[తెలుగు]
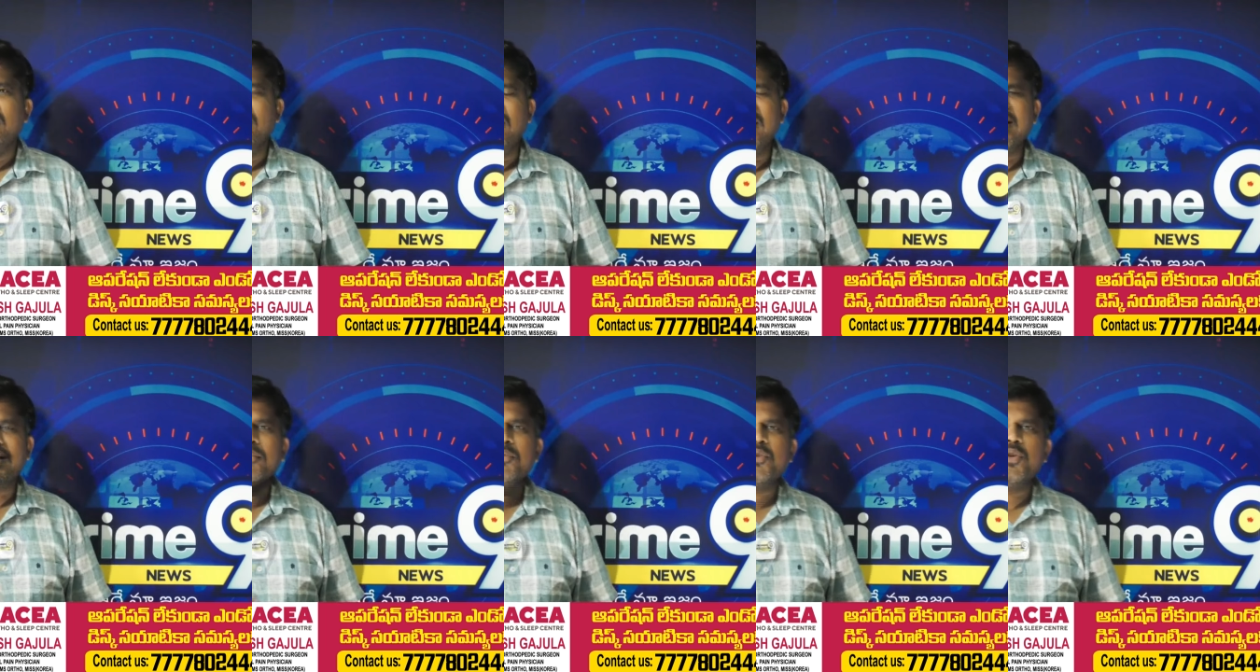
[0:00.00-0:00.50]

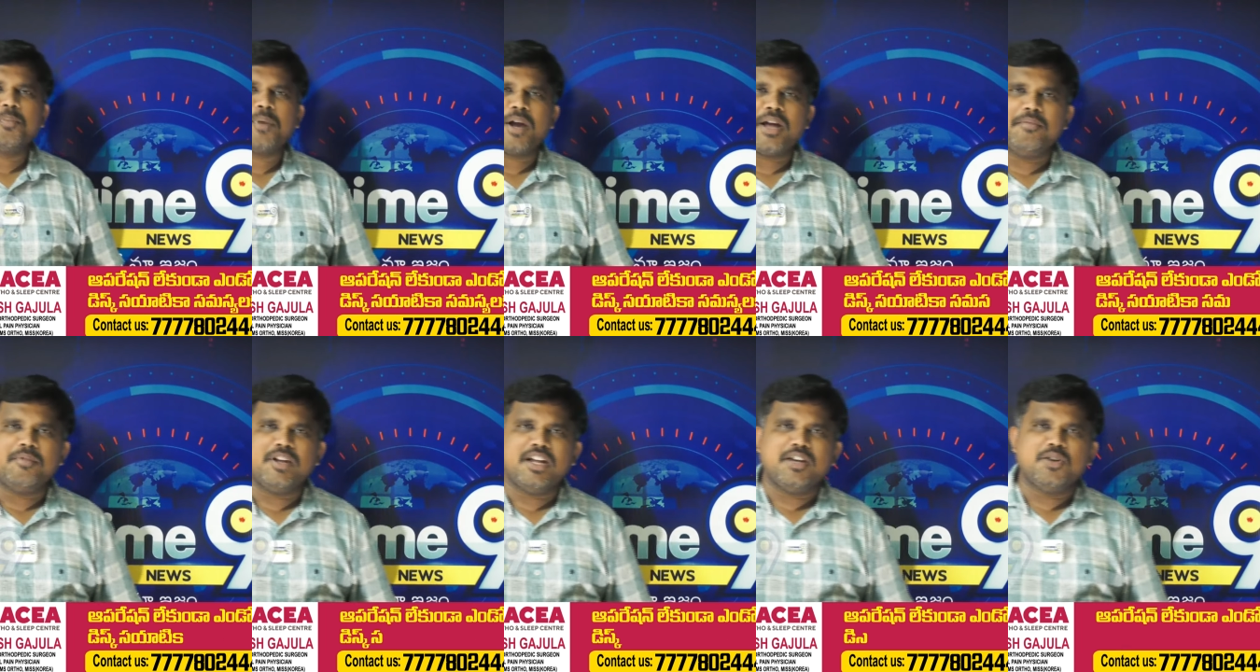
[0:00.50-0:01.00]
వెల్కమ్ టు
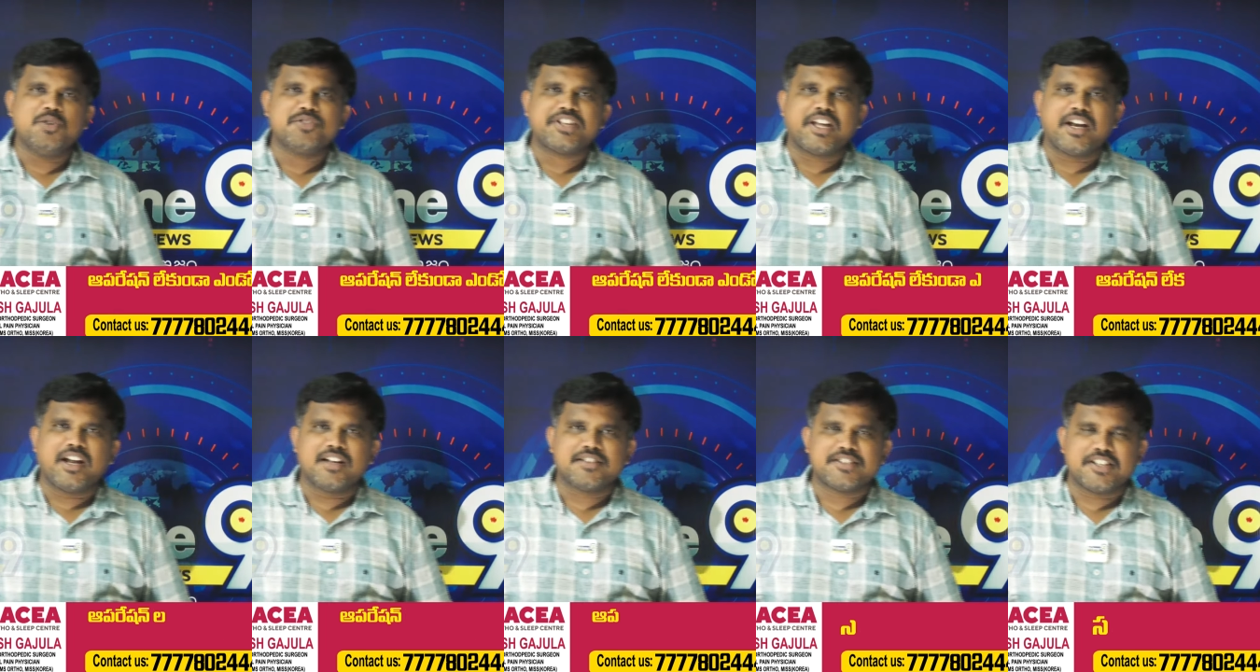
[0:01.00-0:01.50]
ప్రైమ్ నైన్ న్యూస్
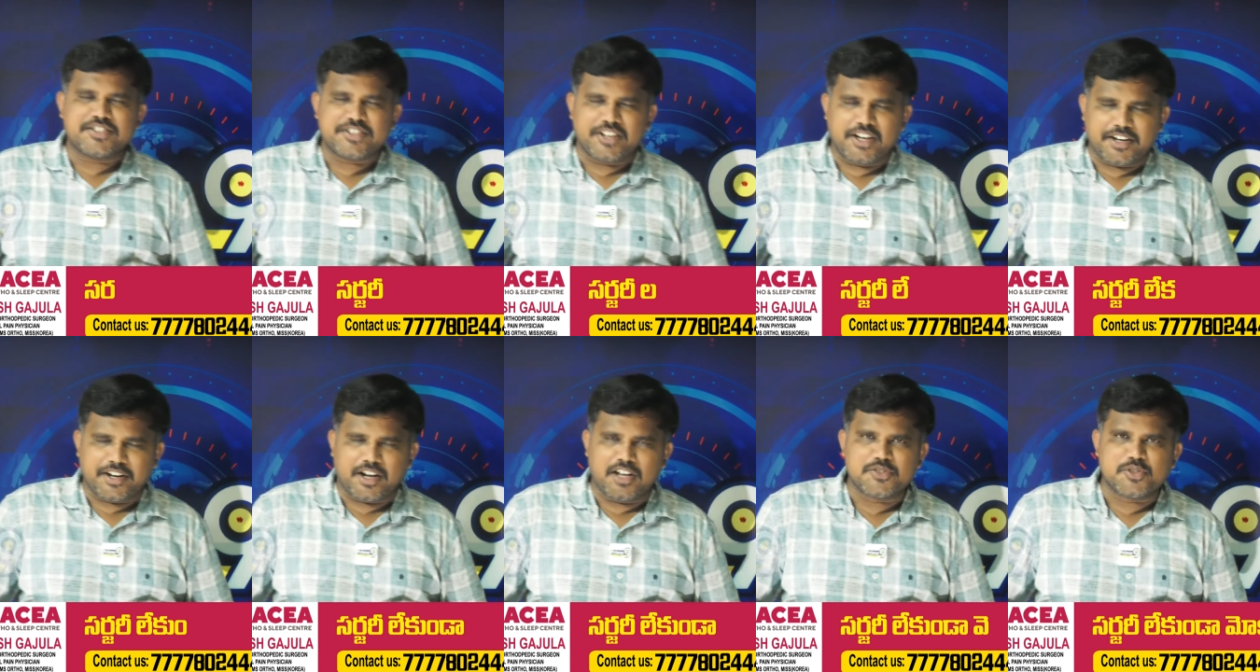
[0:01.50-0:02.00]
అనాలిసిస్
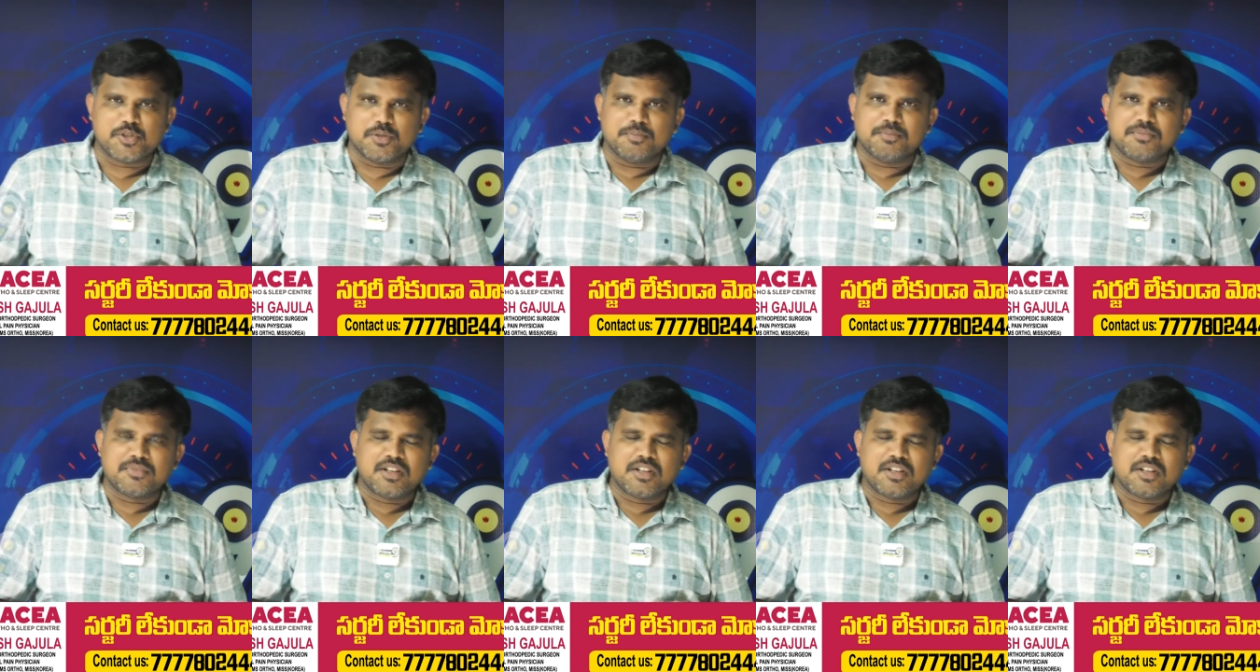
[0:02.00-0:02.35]
నేను రాజు